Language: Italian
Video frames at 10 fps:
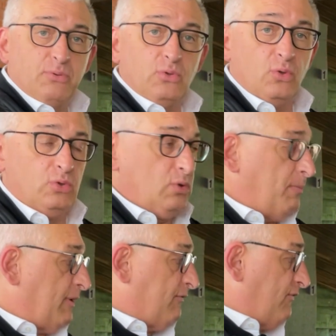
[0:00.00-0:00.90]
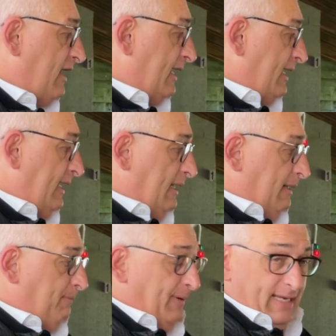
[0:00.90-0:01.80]
prodotto per fare
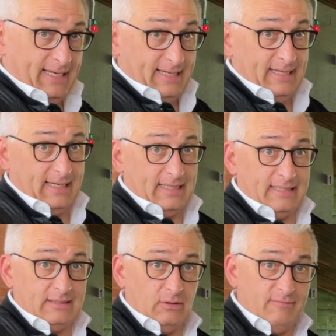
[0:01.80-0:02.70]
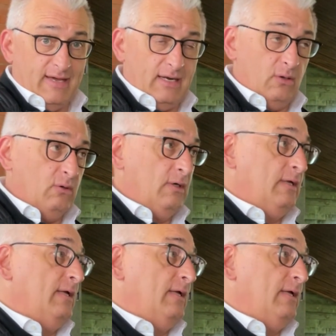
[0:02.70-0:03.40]
il plinking ad alto livello